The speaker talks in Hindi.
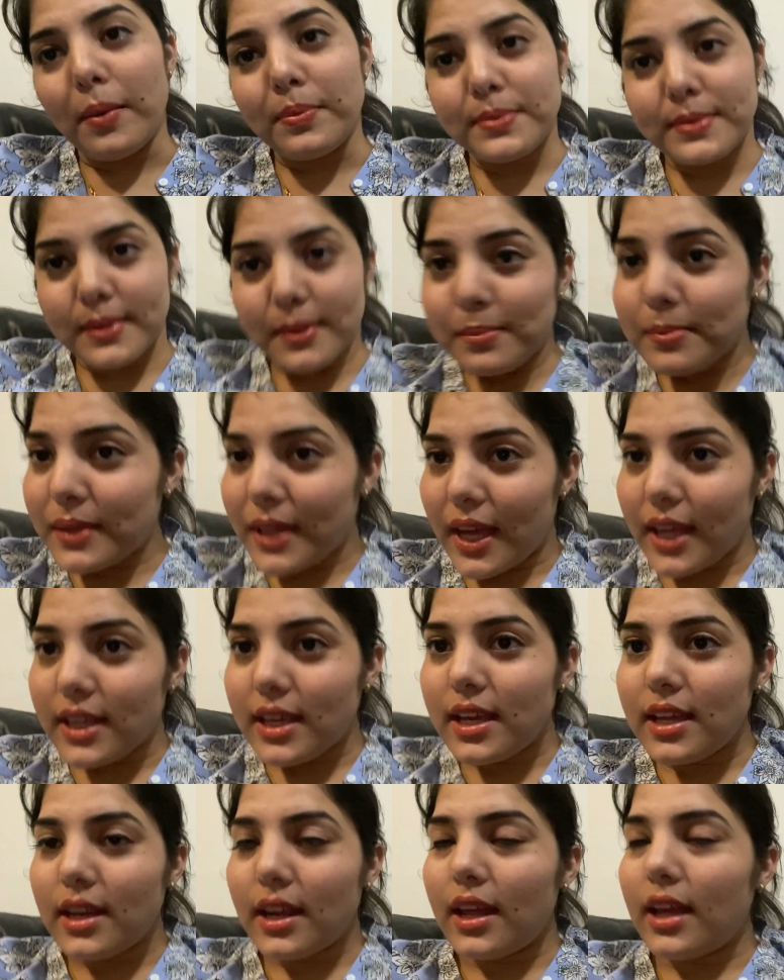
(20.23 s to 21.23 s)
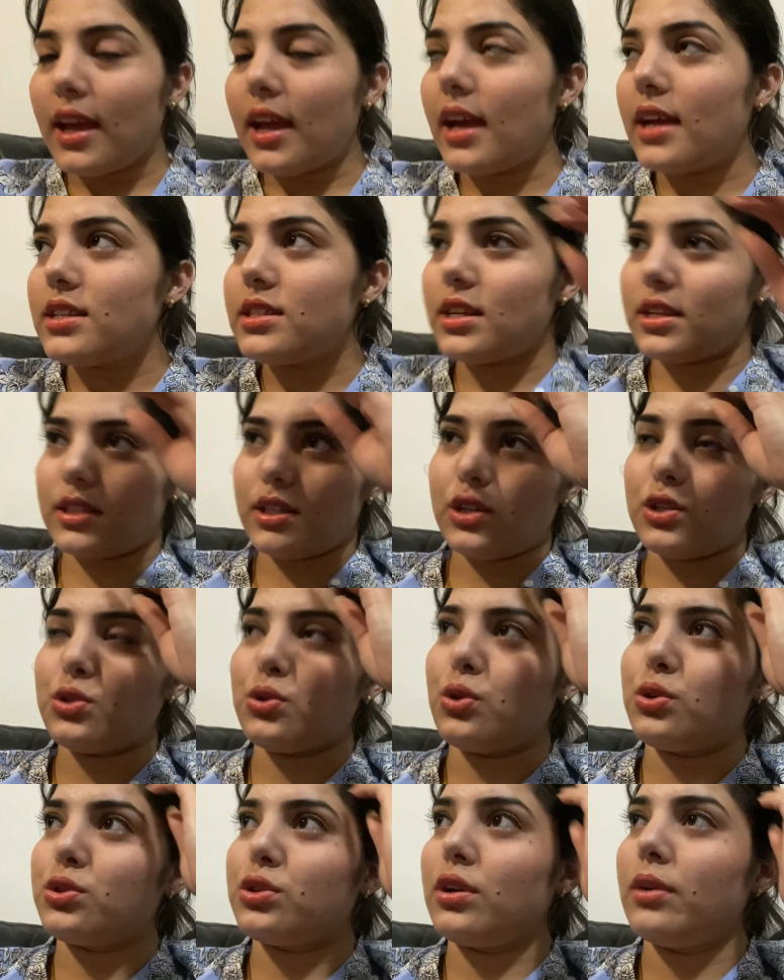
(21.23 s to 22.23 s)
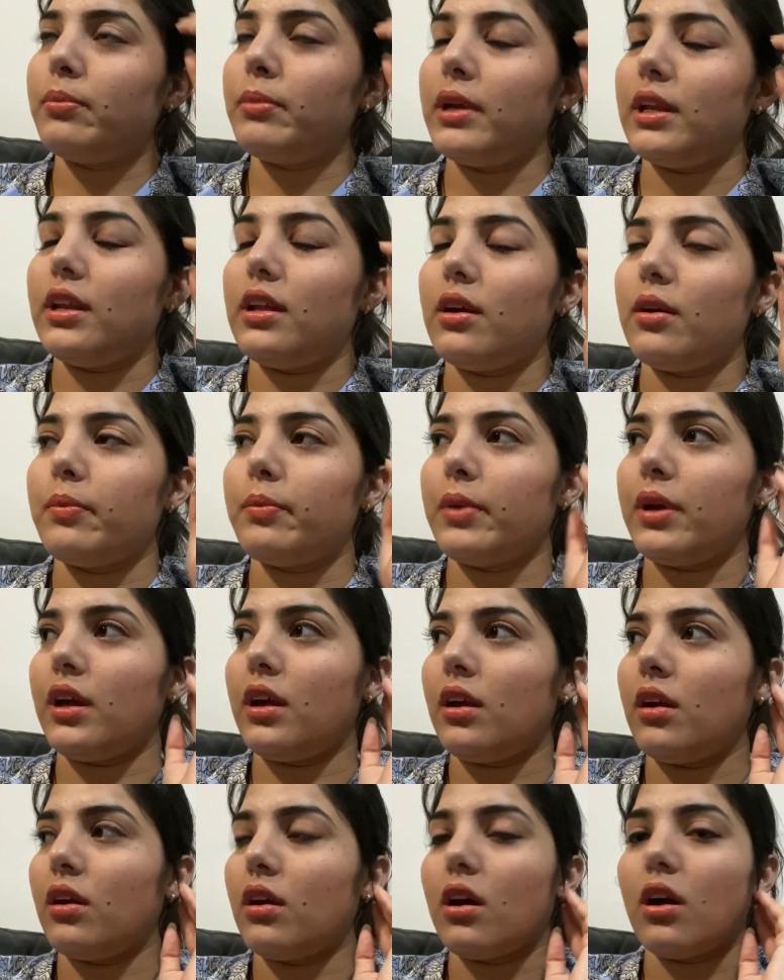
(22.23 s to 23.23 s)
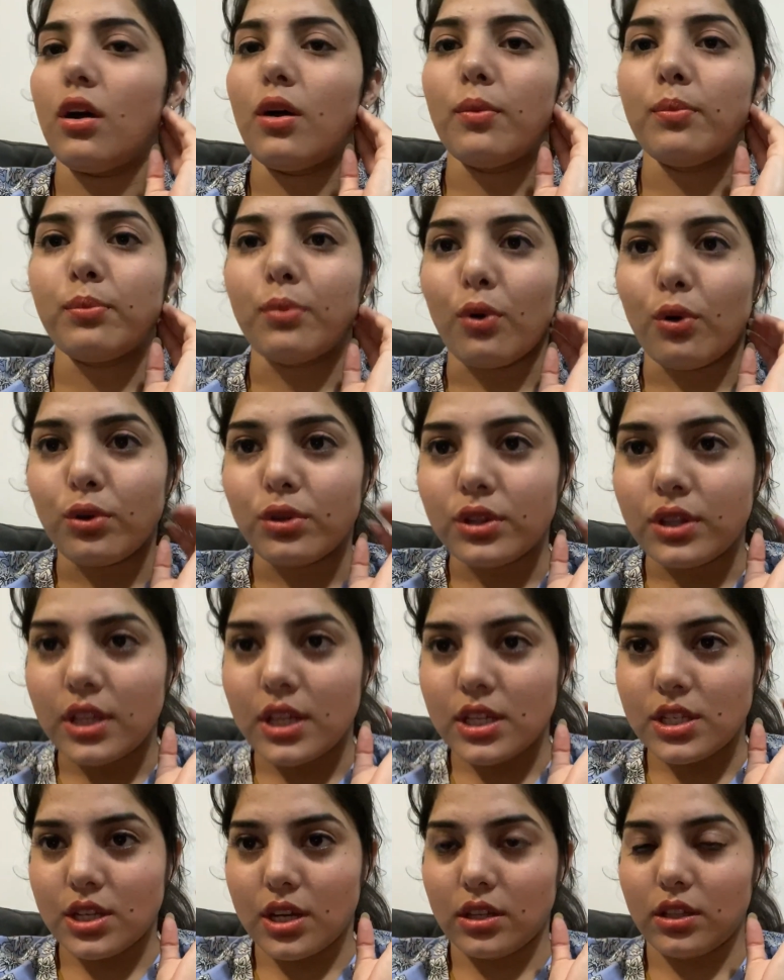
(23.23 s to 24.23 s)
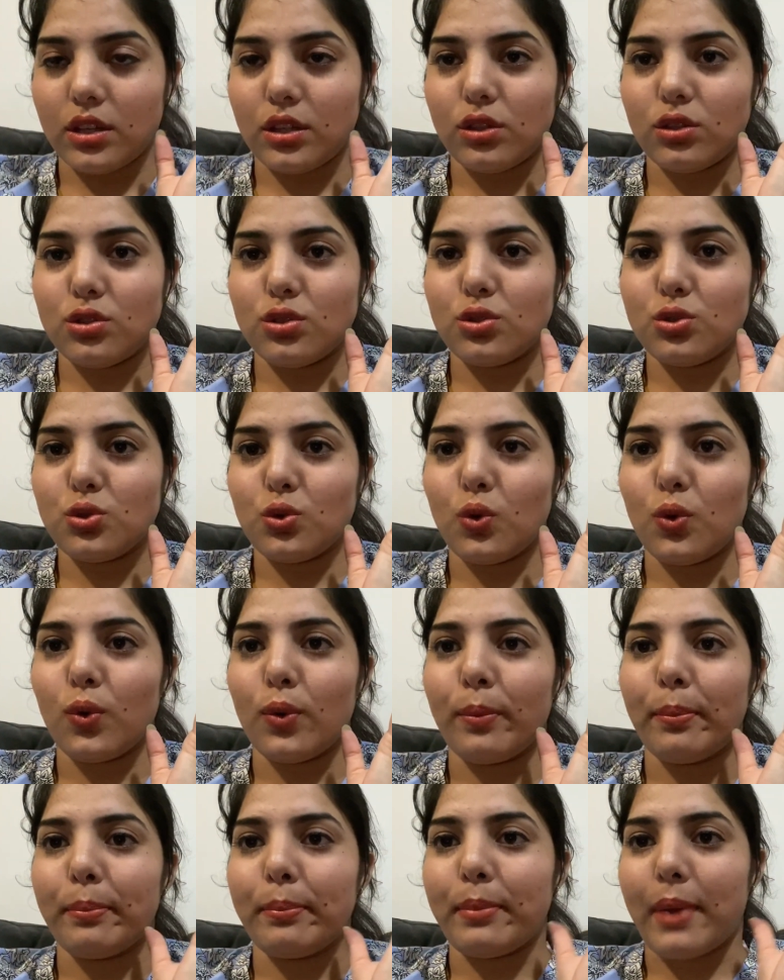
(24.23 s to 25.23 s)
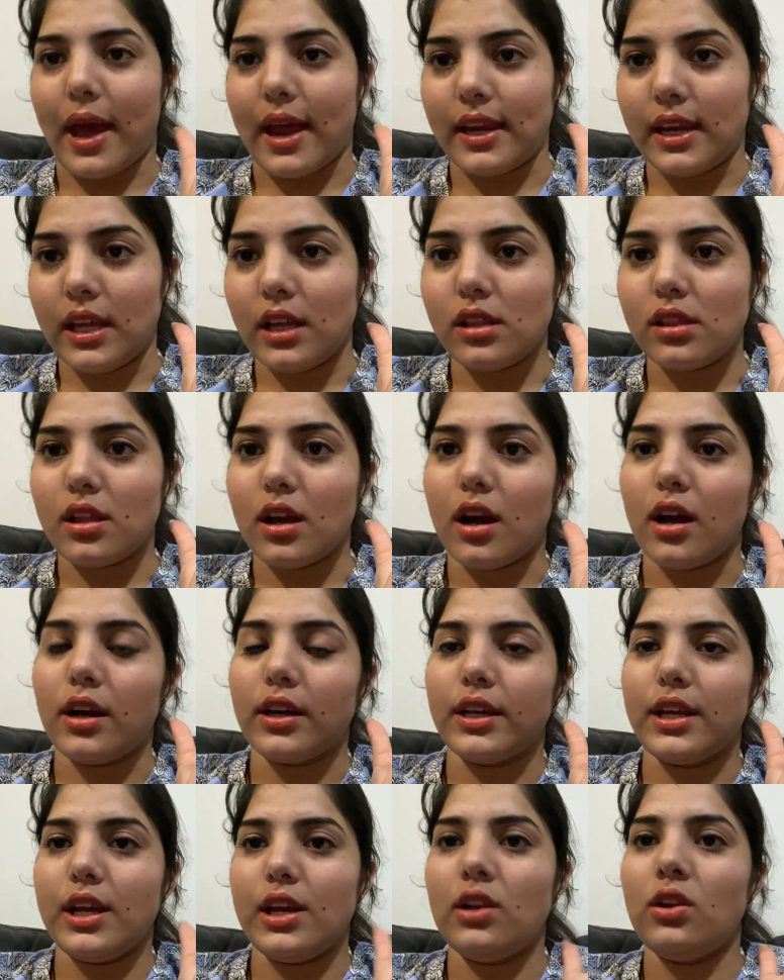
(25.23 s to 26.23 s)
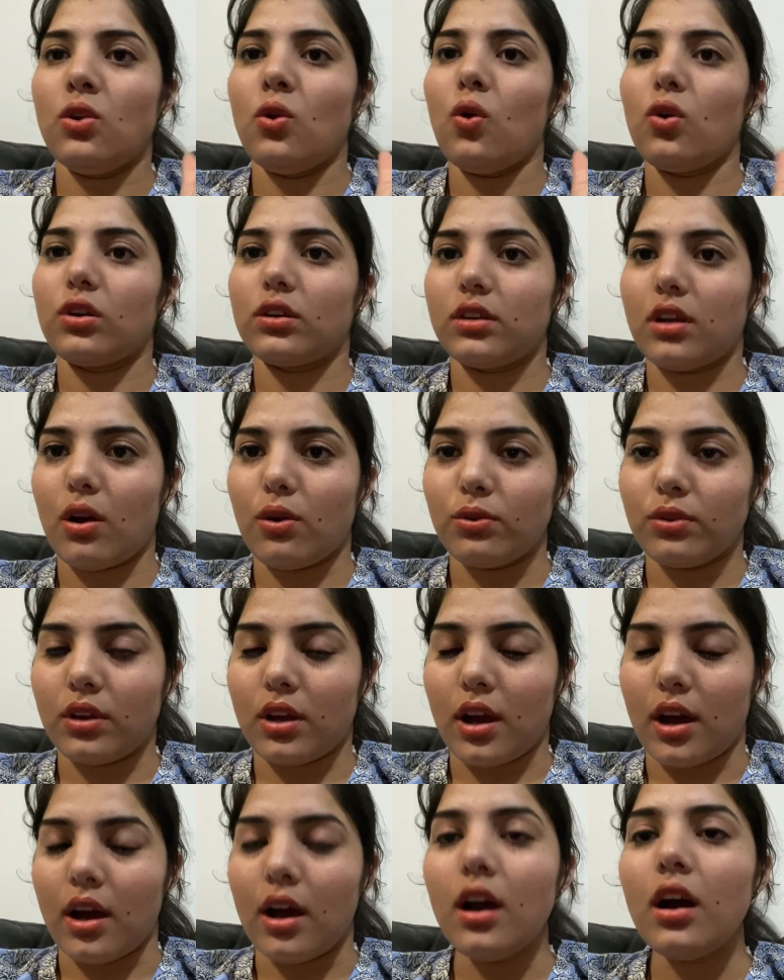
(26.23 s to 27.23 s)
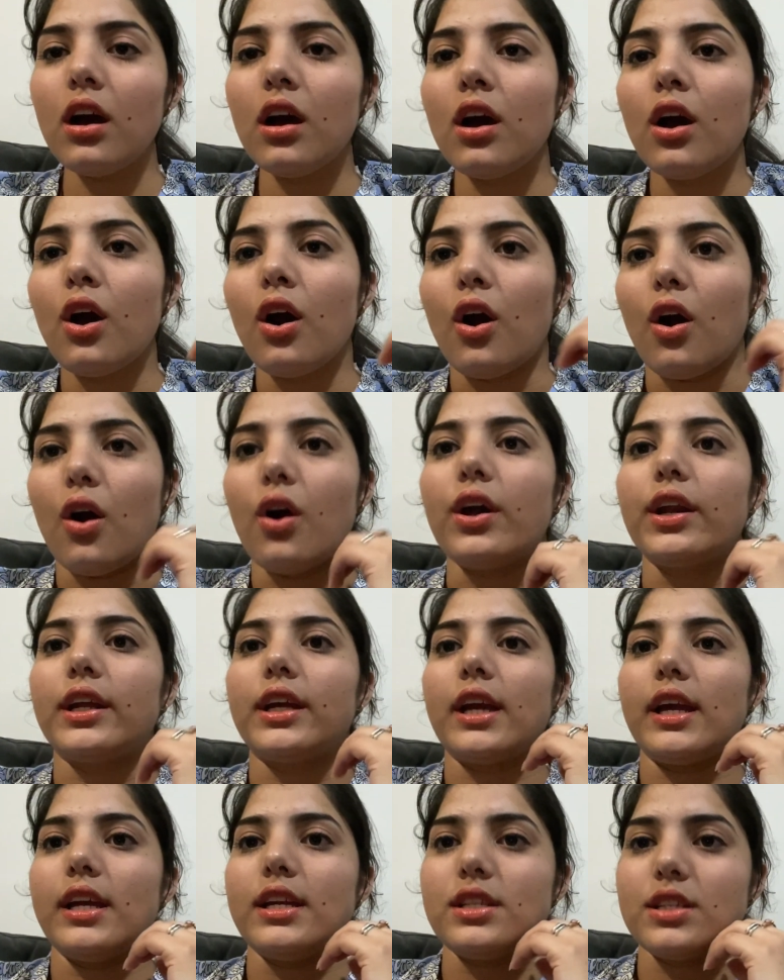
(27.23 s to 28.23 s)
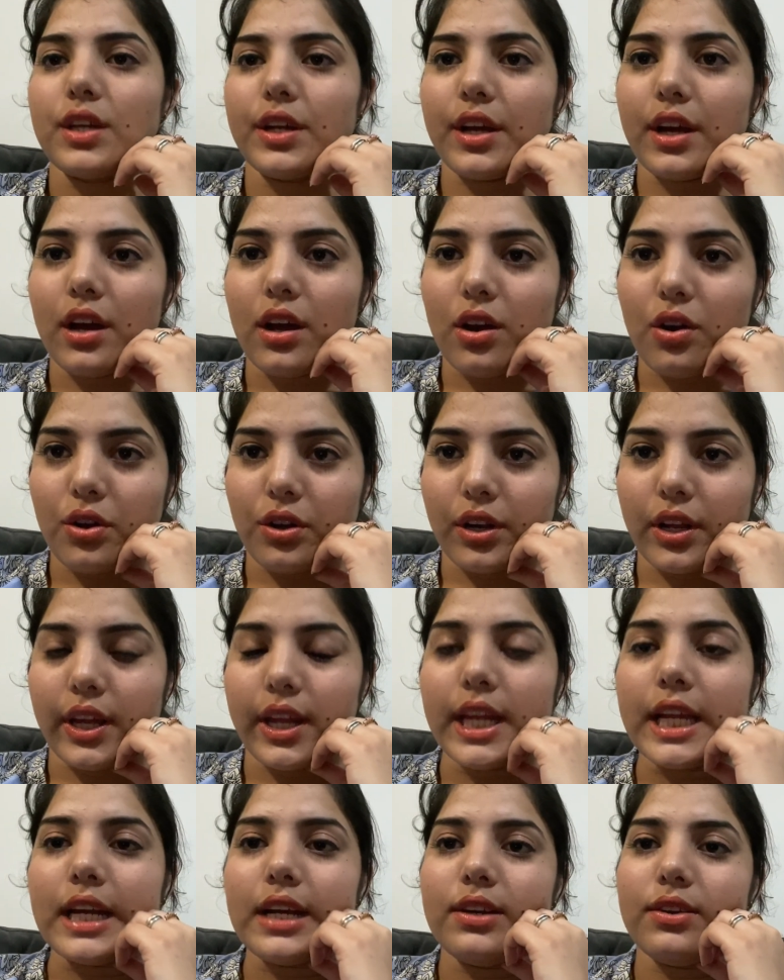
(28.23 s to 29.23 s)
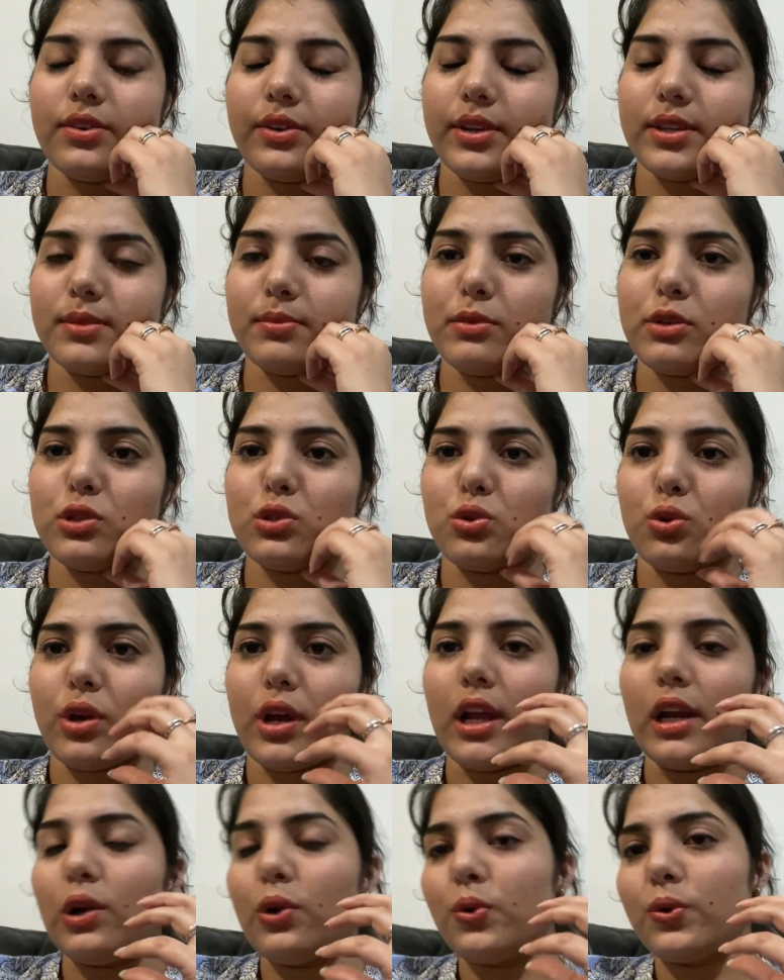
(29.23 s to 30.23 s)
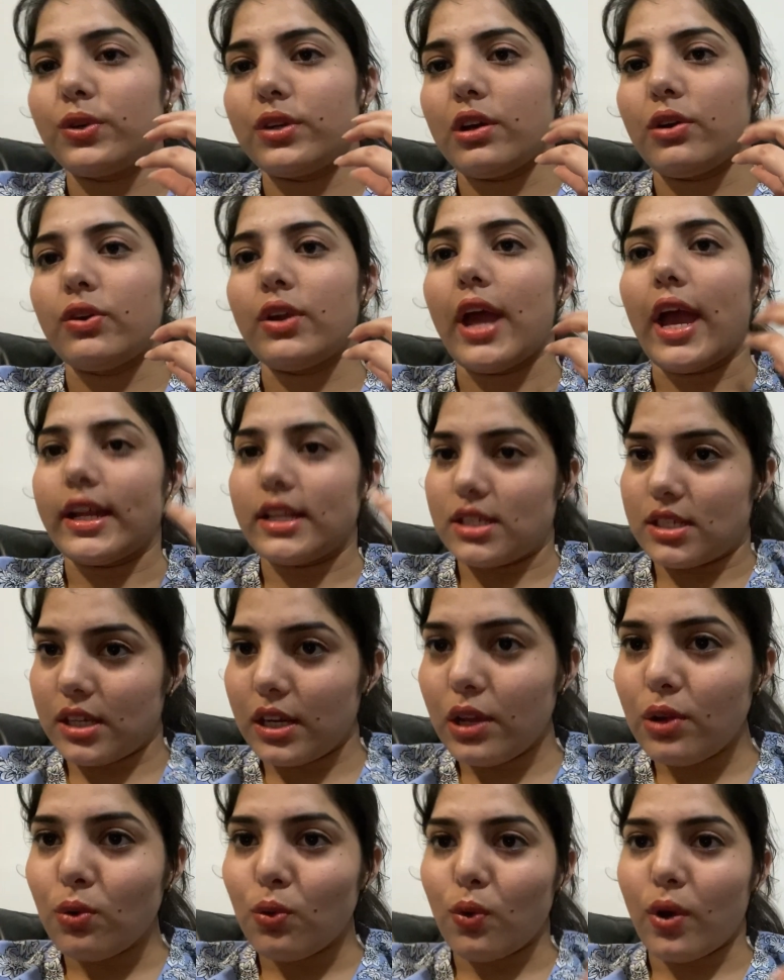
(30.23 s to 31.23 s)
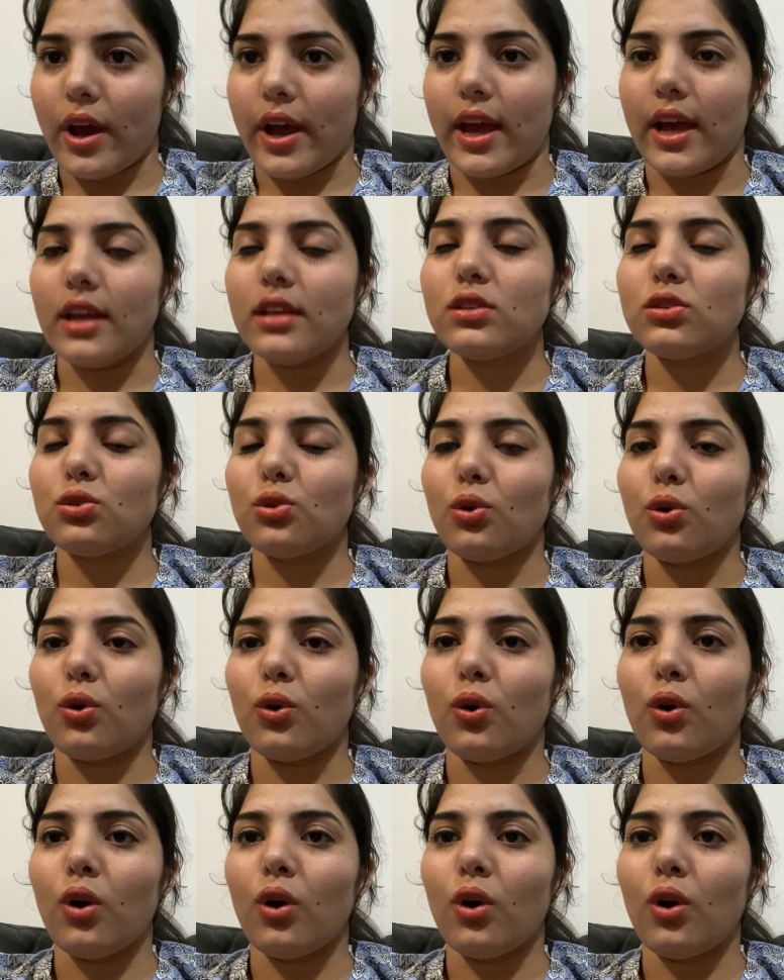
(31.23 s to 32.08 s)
आप सब देख ही रहे हैं जैसे सोशल मीडिया में आ, बहुत ही ज़्यादा जो पैनिक था कि लॉकडाउन का और कई जगह और कई कंट्रीज़ में जो है लॉकडाउन एक्चुअली हुआ है सो